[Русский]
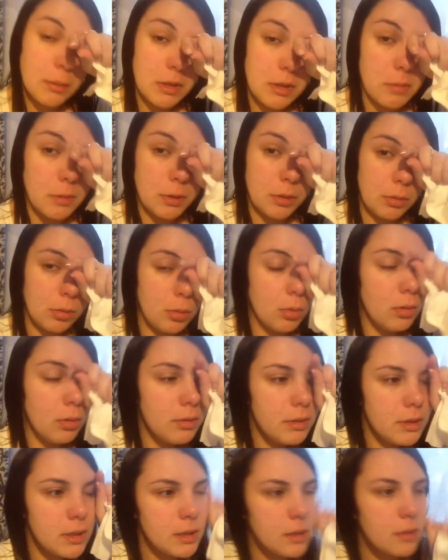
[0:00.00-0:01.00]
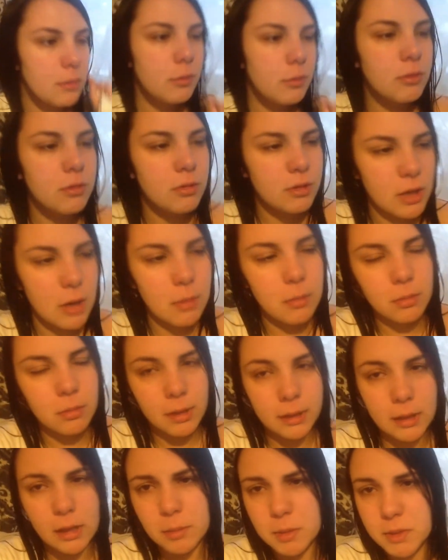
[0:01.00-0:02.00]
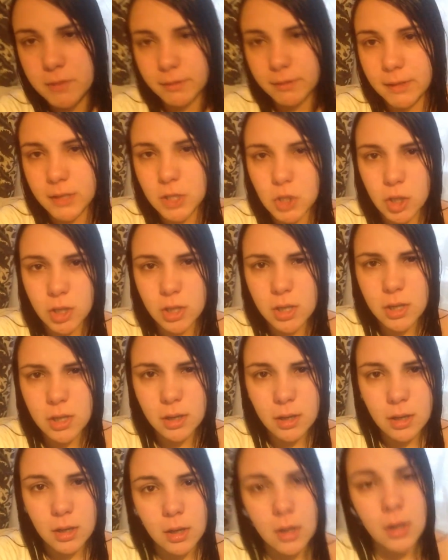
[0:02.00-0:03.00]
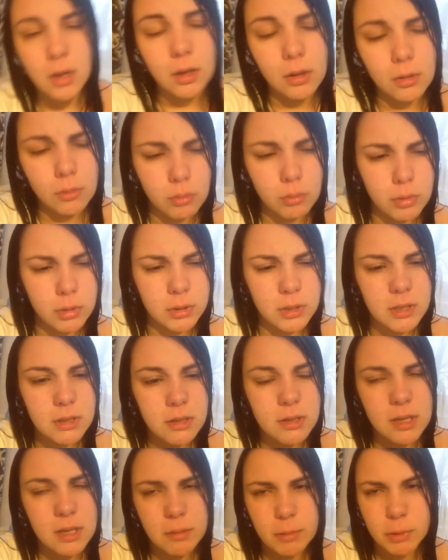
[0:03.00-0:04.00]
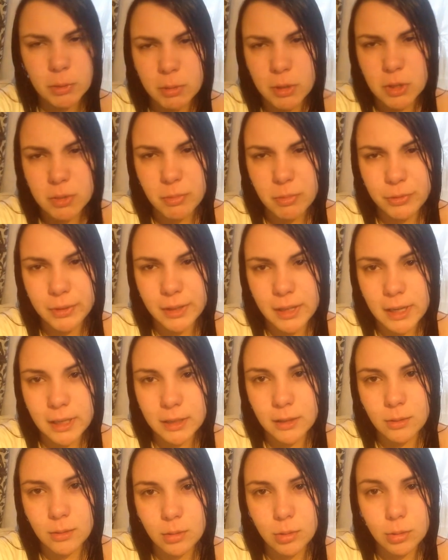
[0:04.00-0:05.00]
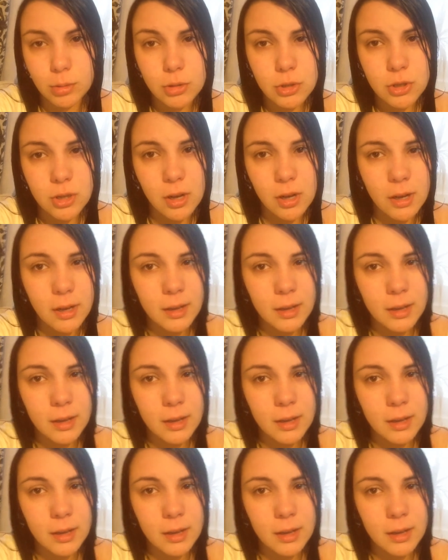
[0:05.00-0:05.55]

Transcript: а я смотрю новости, включаем канал Москва-24. Вот. Единственное, они потом, конечно, повторяют одно и то же.